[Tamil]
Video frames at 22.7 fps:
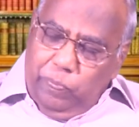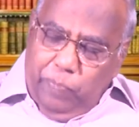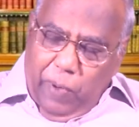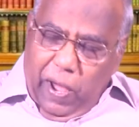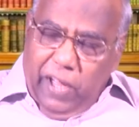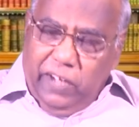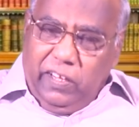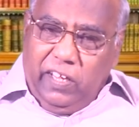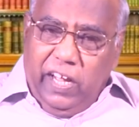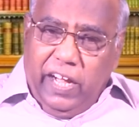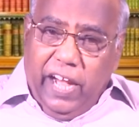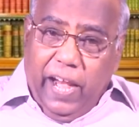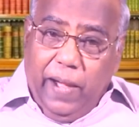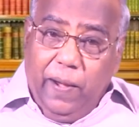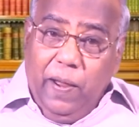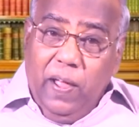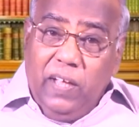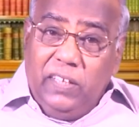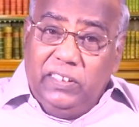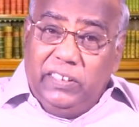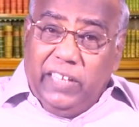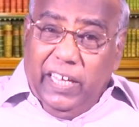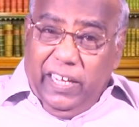பார்க்கிறேன்
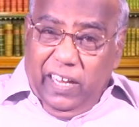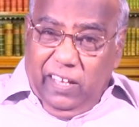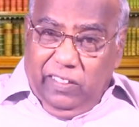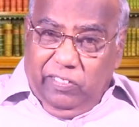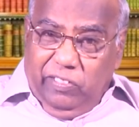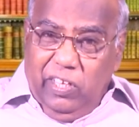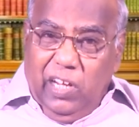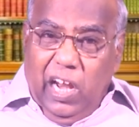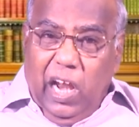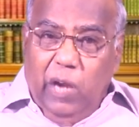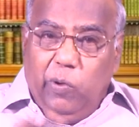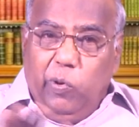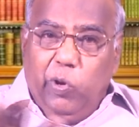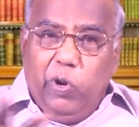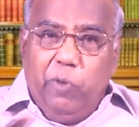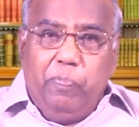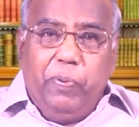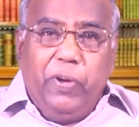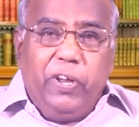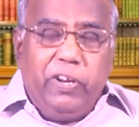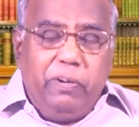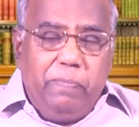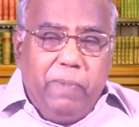ஜனத்தினால் ஒரு
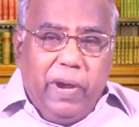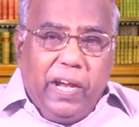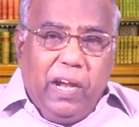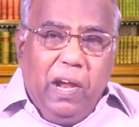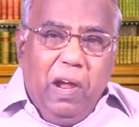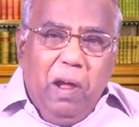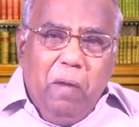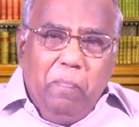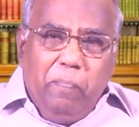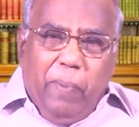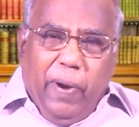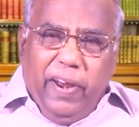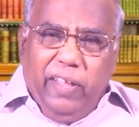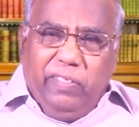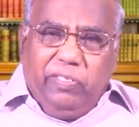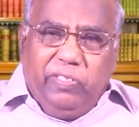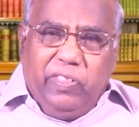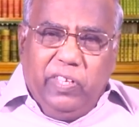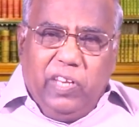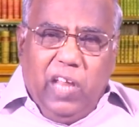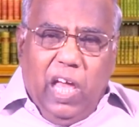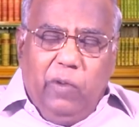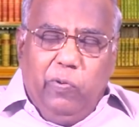பெருமை
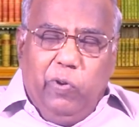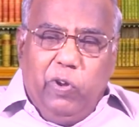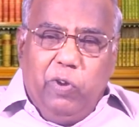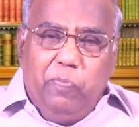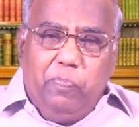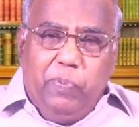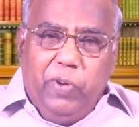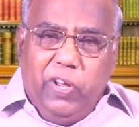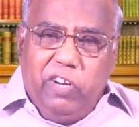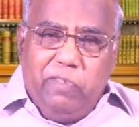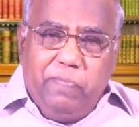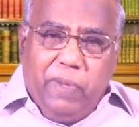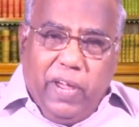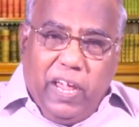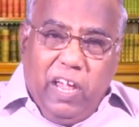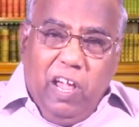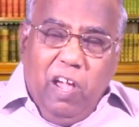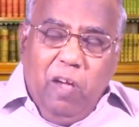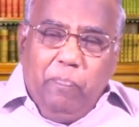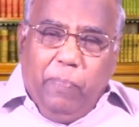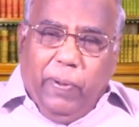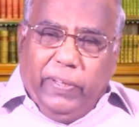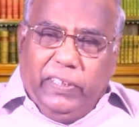பணத்தினால் ஒரு பெருமை
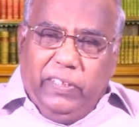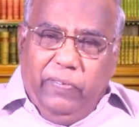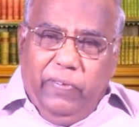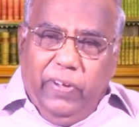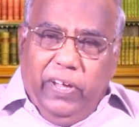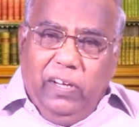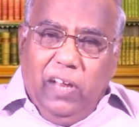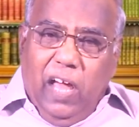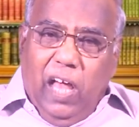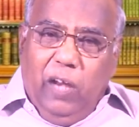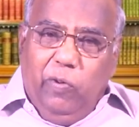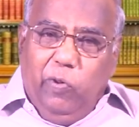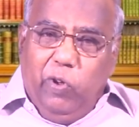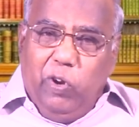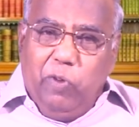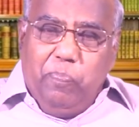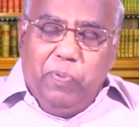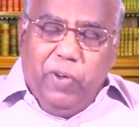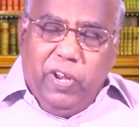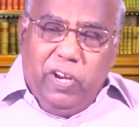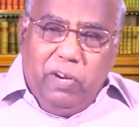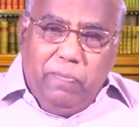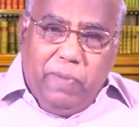பதவியினால் ஒரு
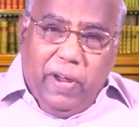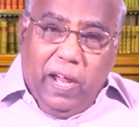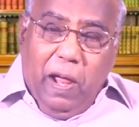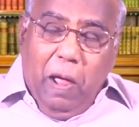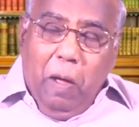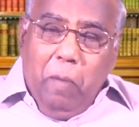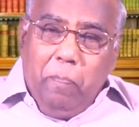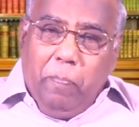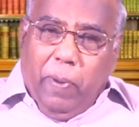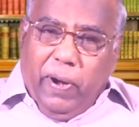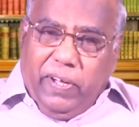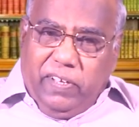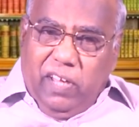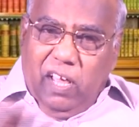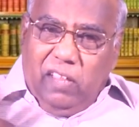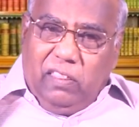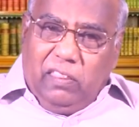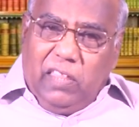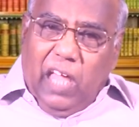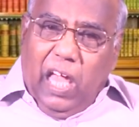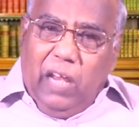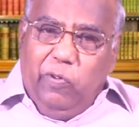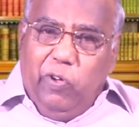பெருமை
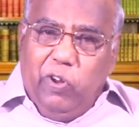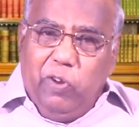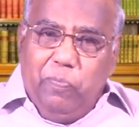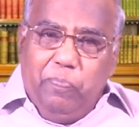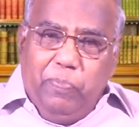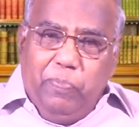பட்டத்தால் ஒரு